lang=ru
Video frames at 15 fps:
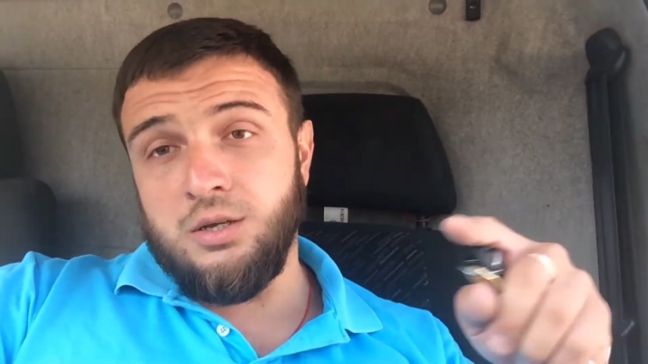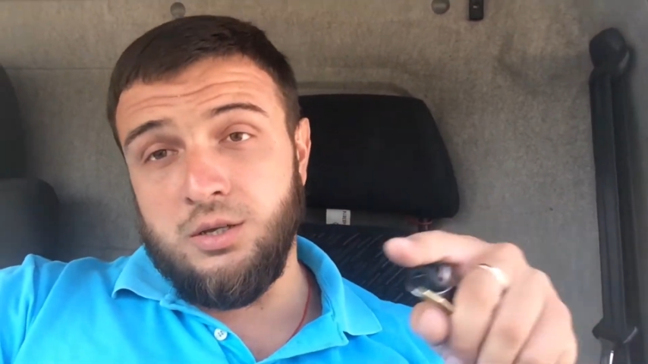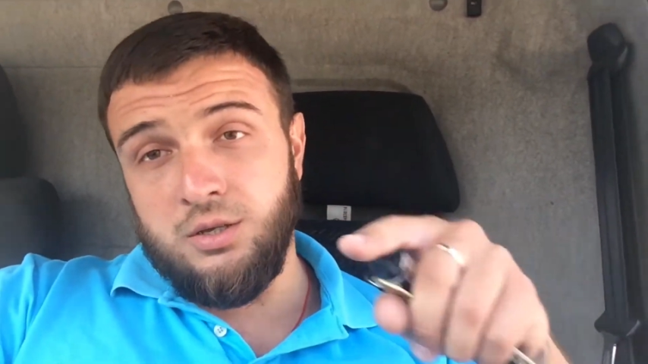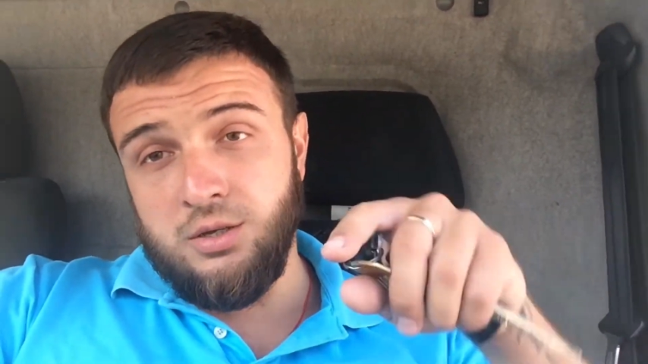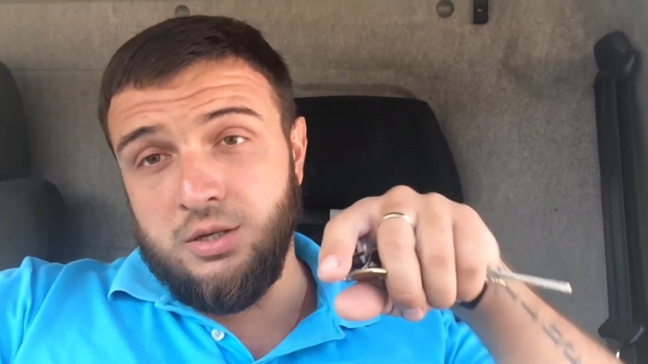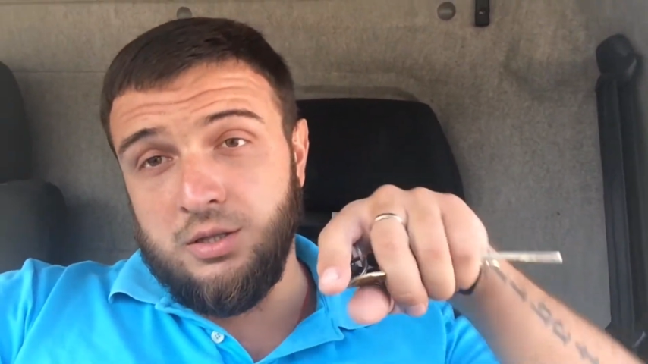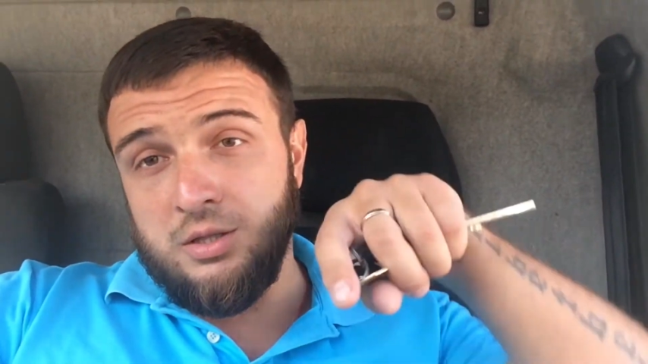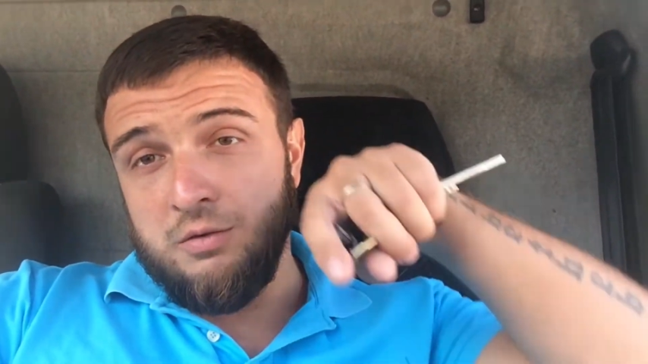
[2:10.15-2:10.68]

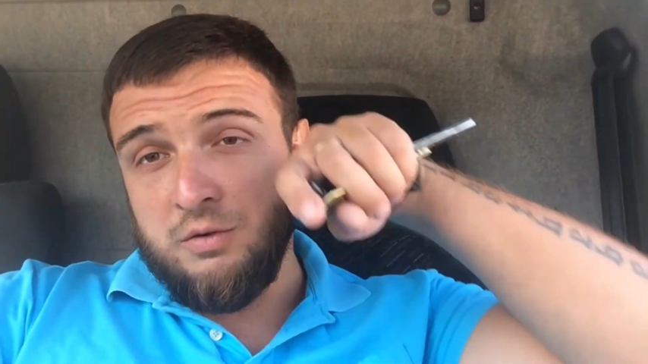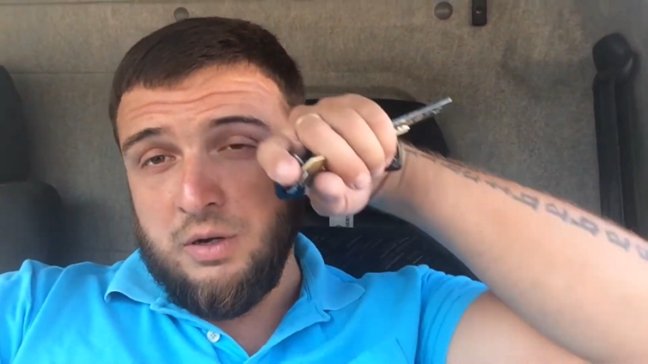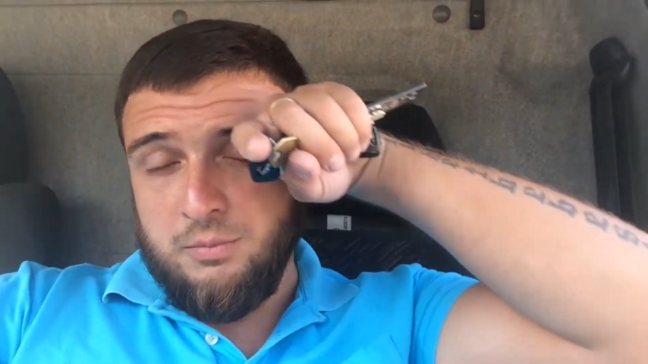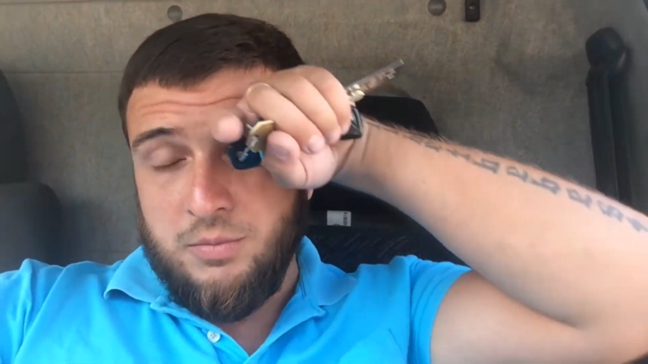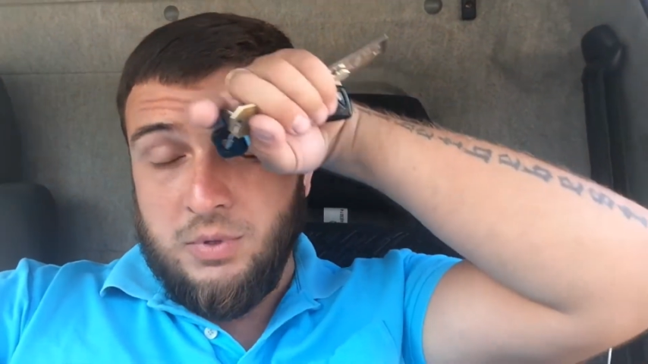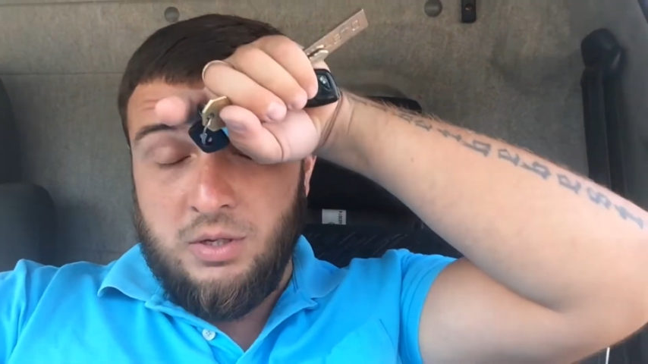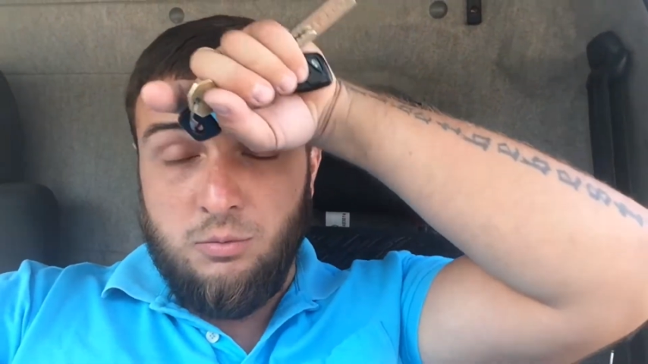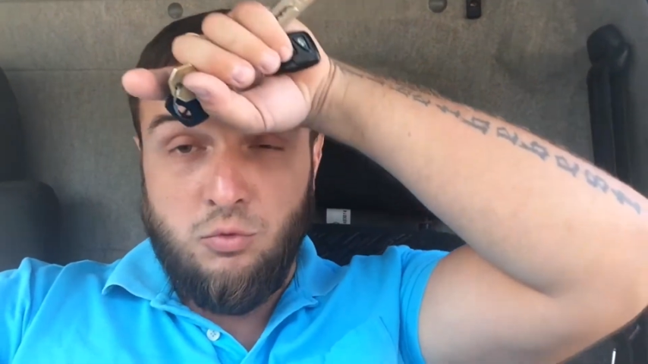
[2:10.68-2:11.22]
Это
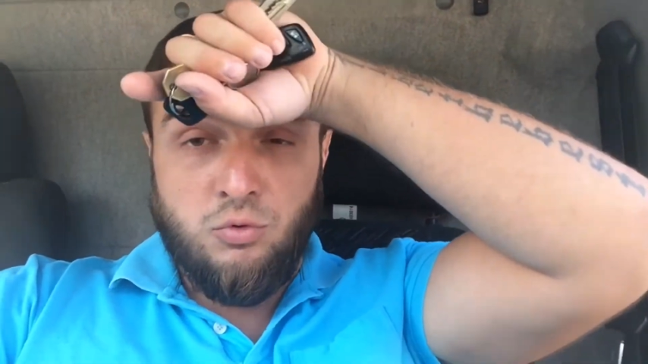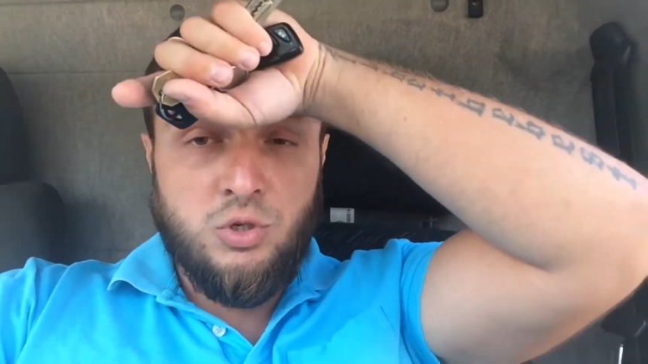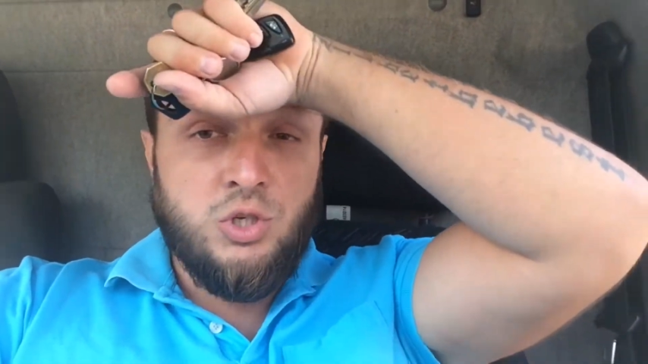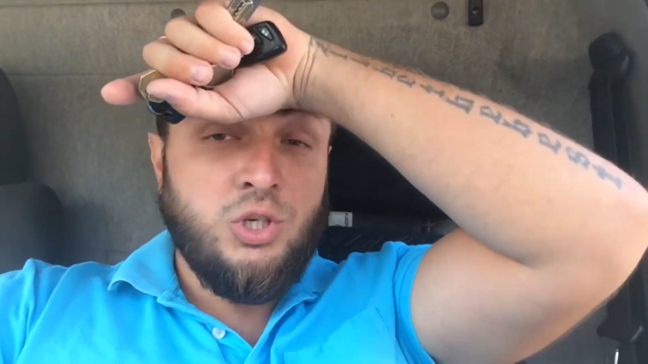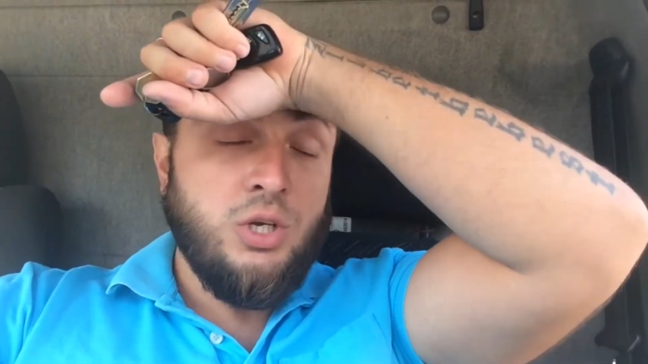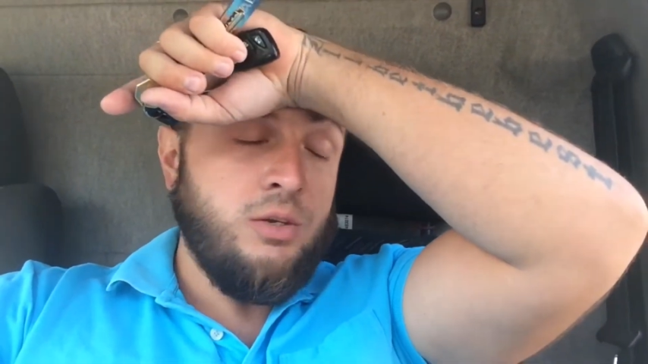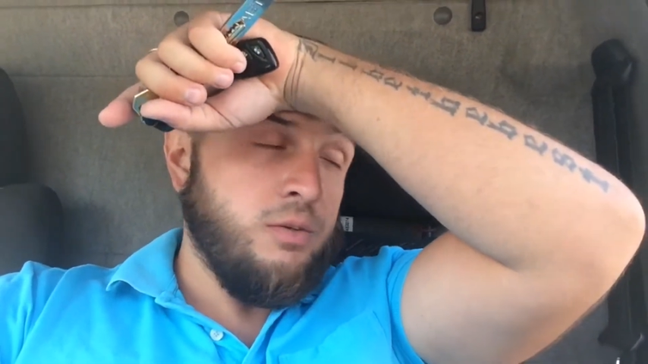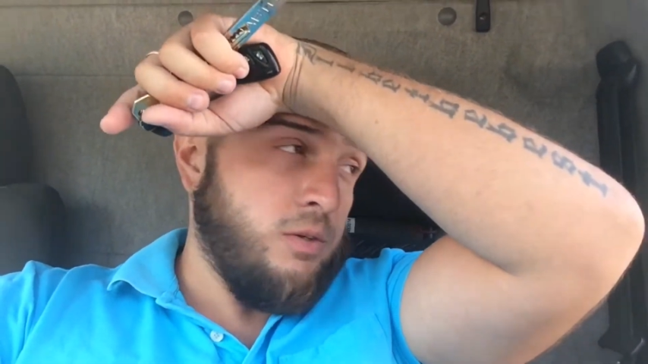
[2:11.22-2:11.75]
вам на
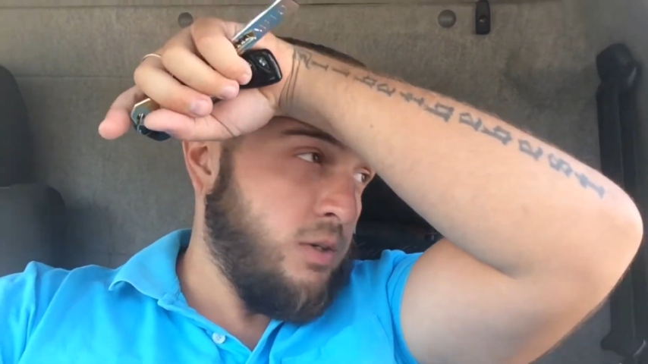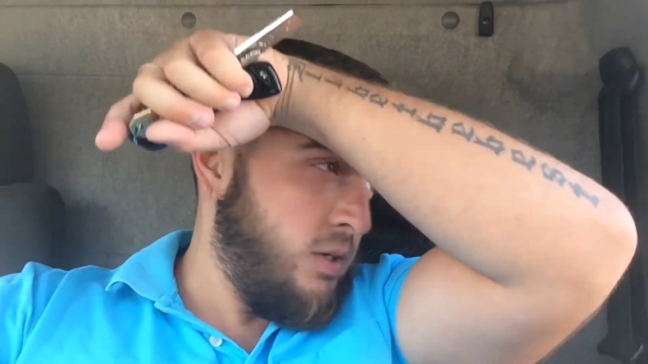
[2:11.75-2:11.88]
будущее.